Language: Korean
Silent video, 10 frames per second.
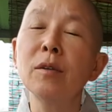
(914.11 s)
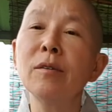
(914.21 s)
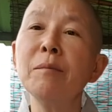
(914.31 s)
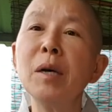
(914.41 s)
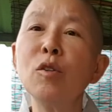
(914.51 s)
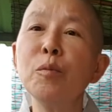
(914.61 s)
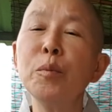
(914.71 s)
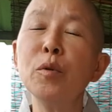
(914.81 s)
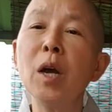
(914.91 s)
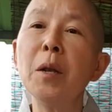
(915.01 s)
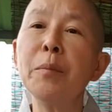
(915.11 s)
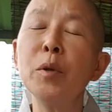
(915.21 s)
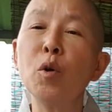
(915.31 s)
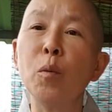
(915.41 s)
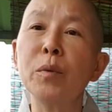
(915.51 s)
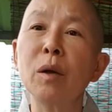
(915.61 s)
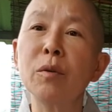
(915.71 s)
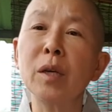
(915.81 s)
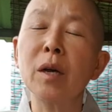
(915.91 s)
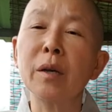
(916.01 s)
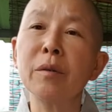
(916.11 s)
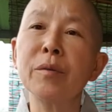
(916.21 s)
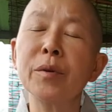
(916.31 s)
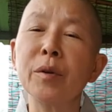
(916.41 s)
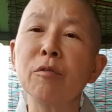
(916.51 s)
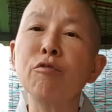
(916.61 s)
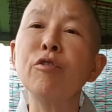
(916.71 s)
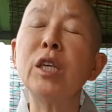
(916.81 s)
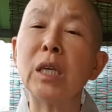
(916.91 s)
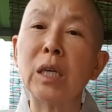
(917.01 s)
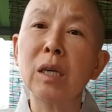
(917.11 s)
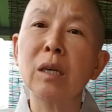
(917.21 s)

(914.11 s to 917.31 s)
스마트폰 할 필요 없다고 생각했어요. 굳이.